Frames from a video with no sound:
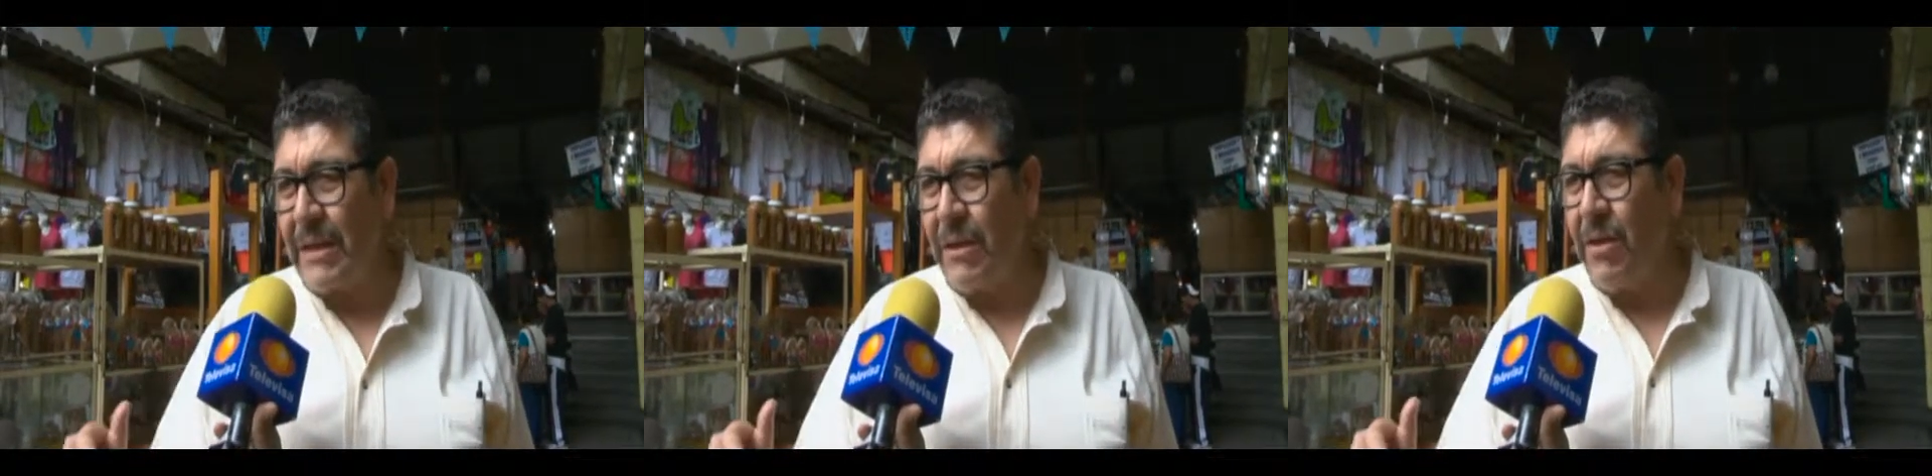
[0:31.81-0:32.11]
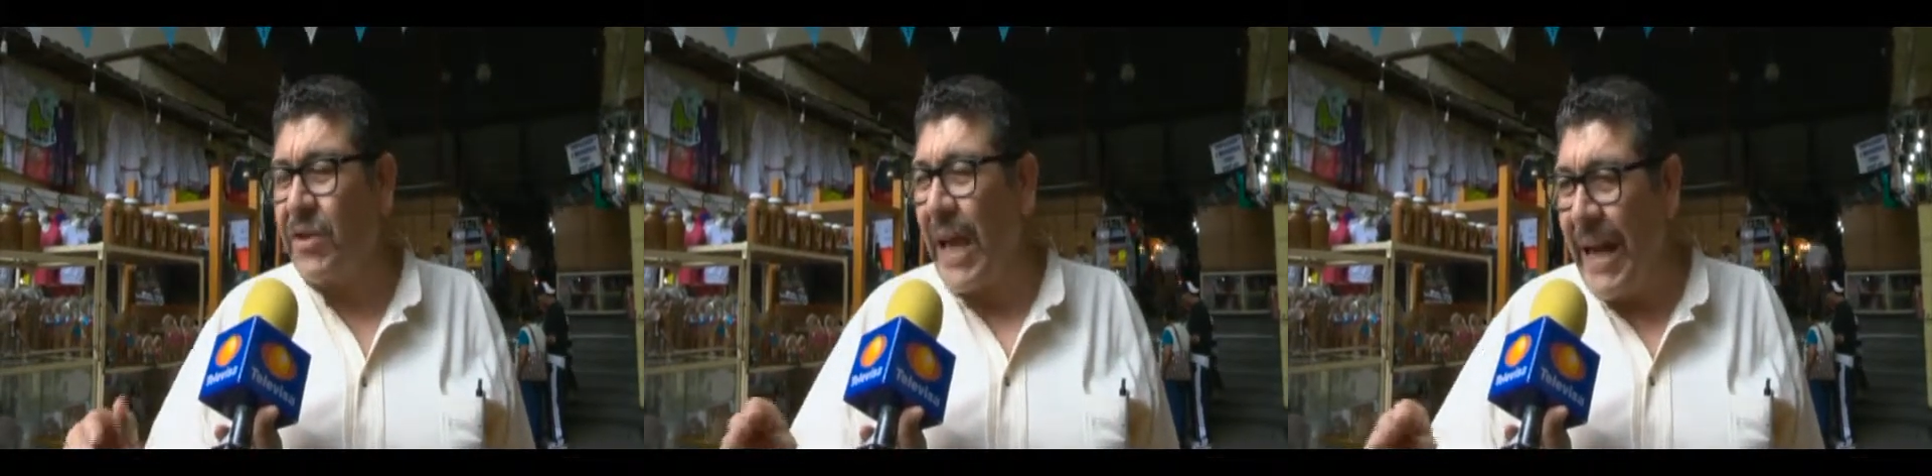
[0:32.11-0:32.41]

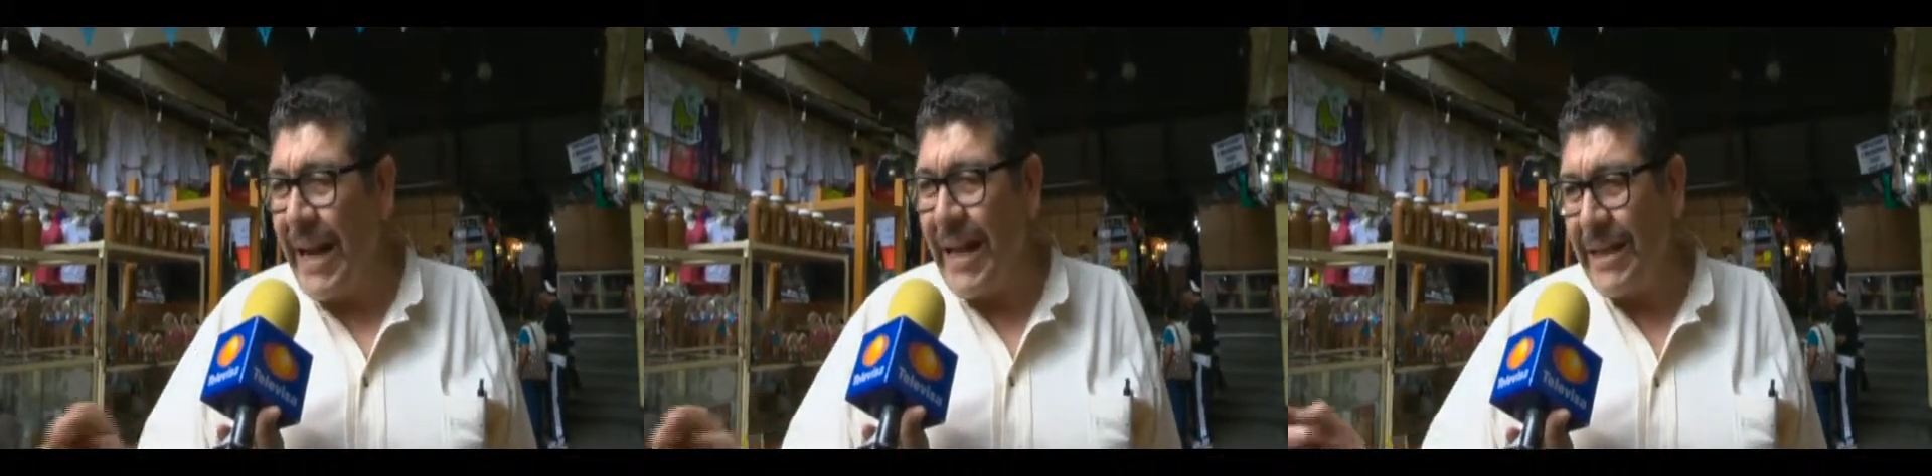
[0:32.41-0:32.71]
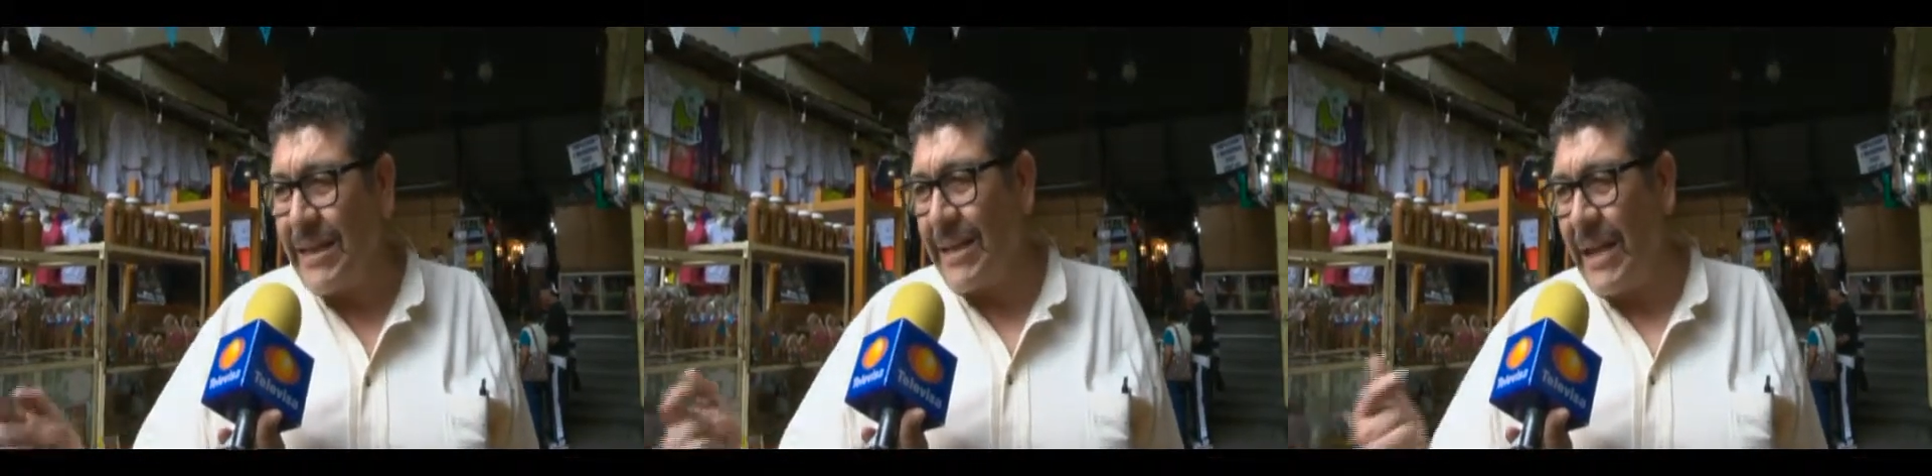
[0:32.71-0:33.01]
los
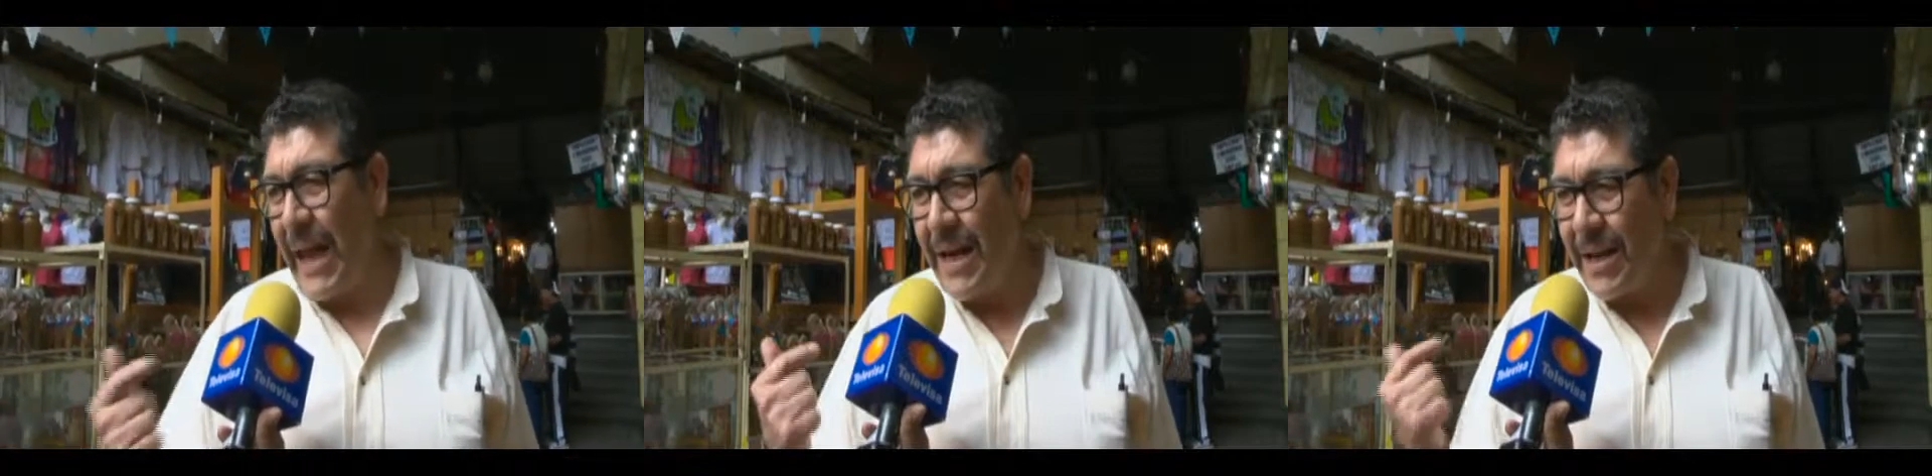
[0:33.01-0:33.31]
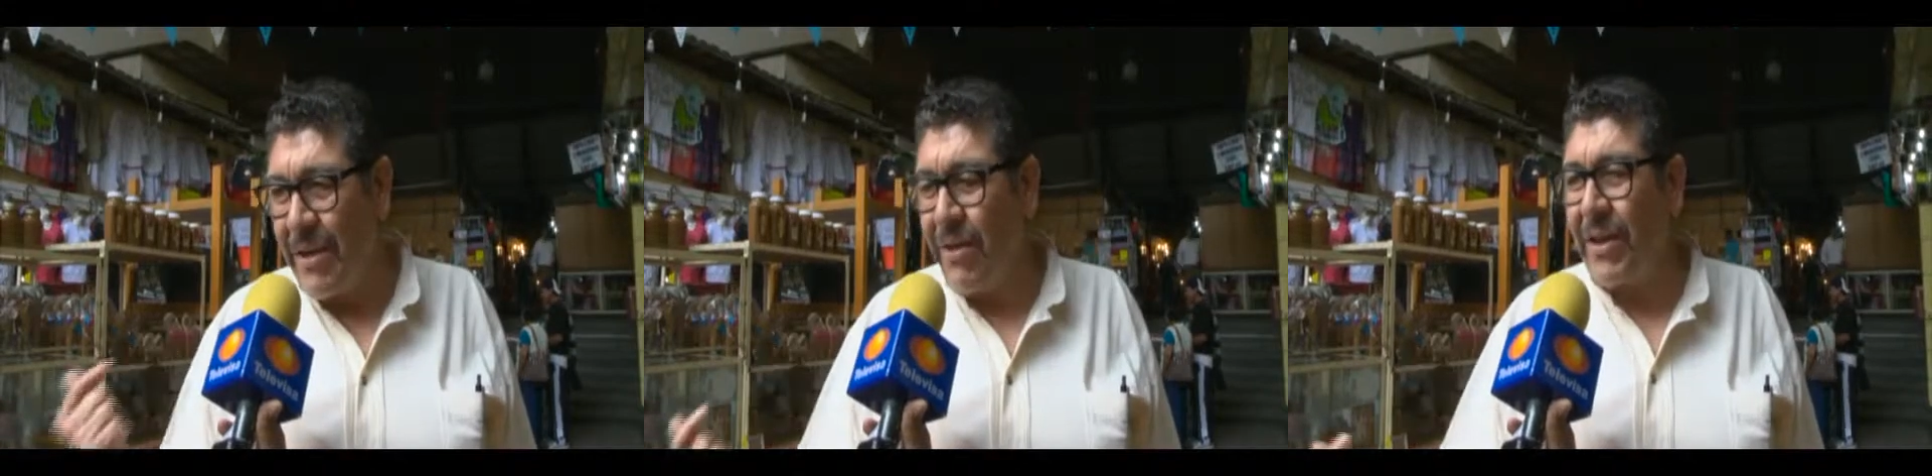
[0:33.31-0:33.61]
alares
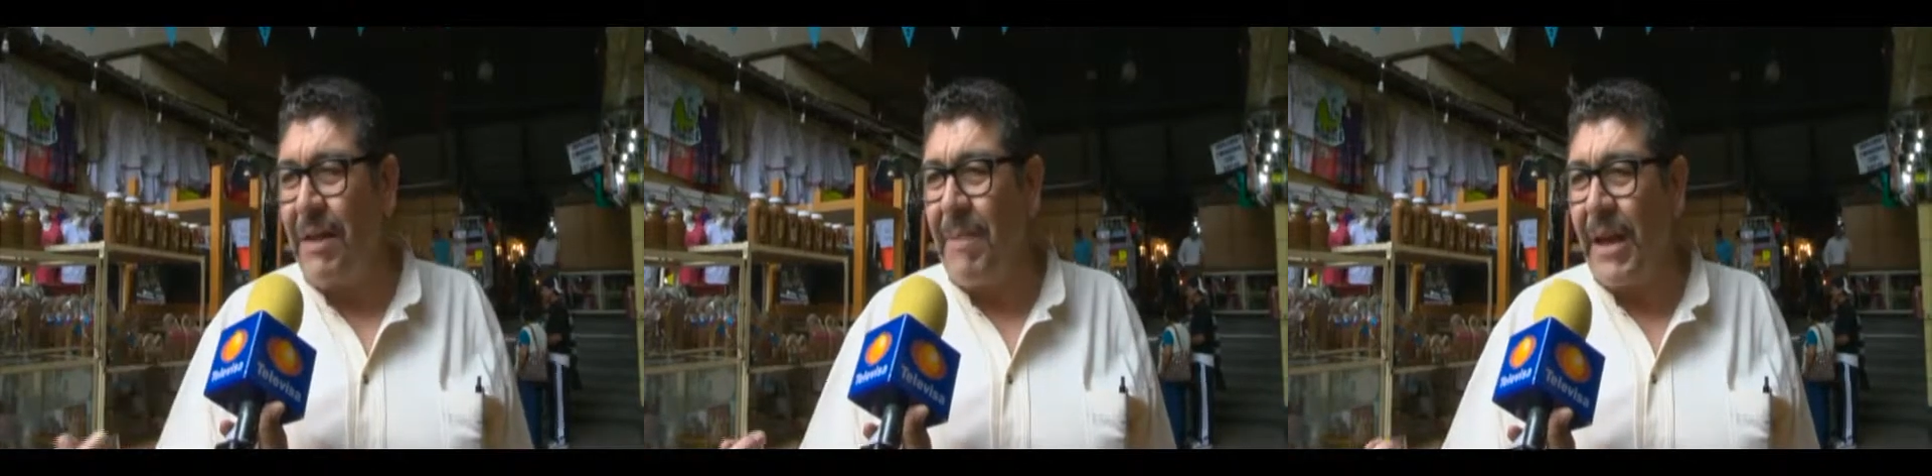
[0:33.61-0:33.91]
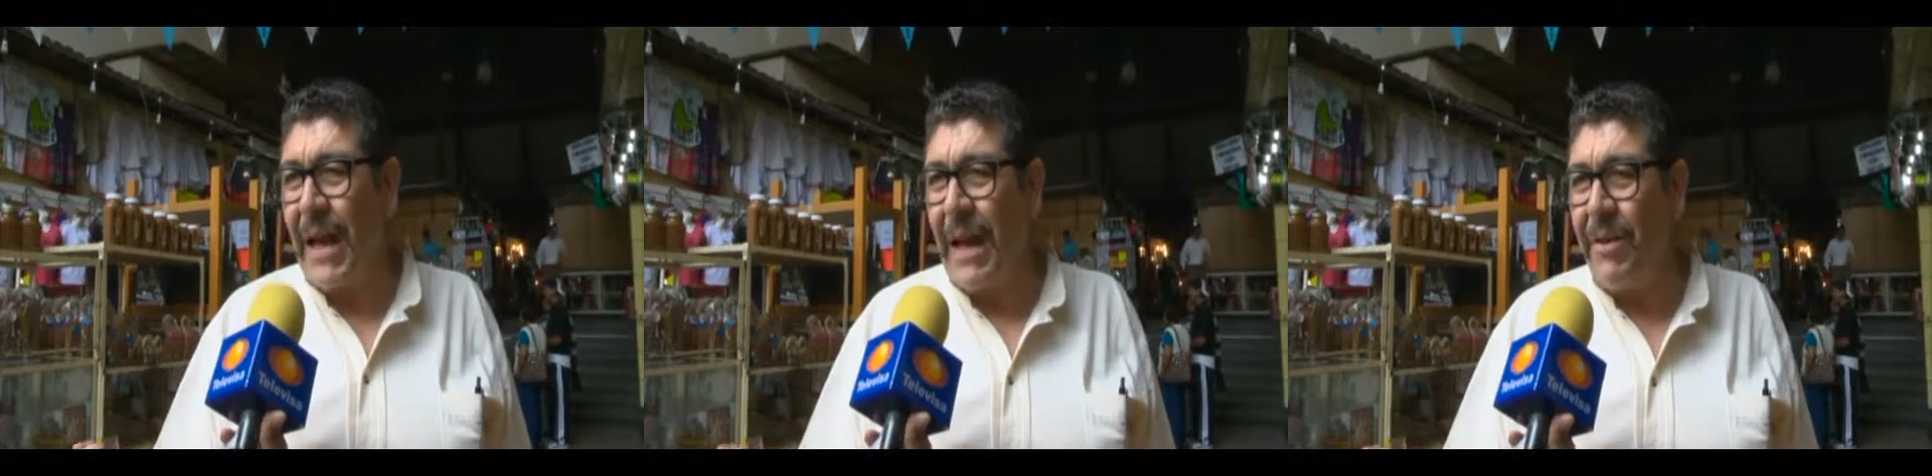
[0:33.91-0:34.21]
alrededor del
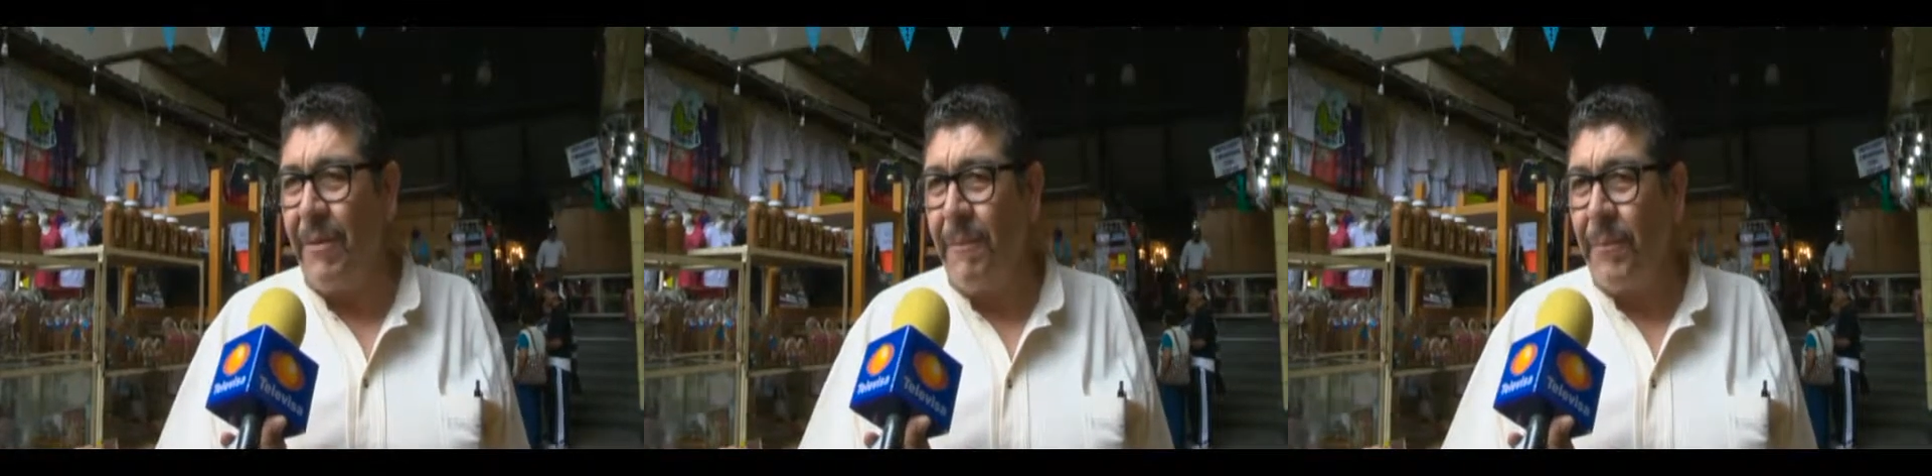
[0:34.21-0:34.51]
mercado,